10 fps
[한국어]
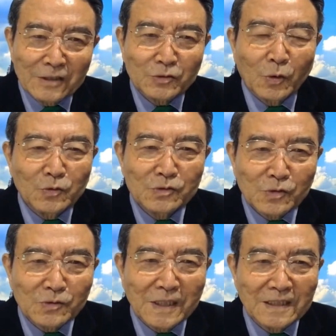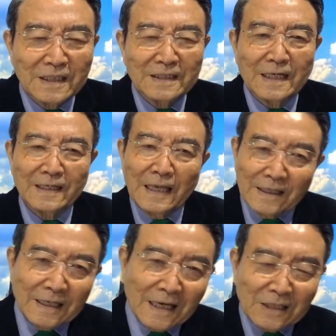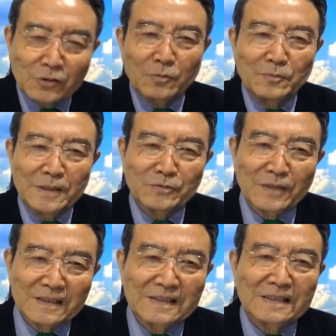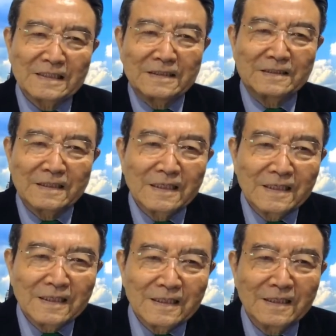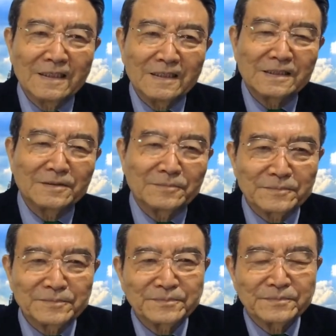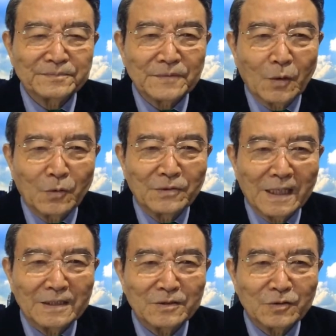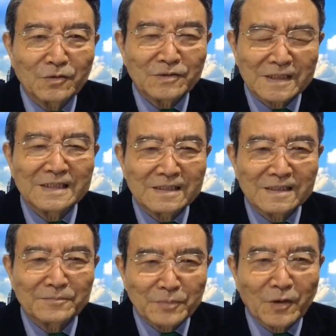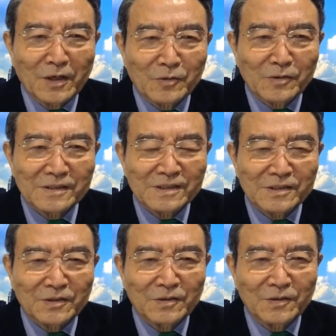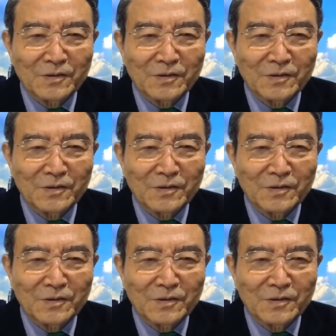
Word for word: 좋은 소재가 되니까 계속 민주당 지지자들은 이 지금 온라인으로 지지를 표하고 있었죠.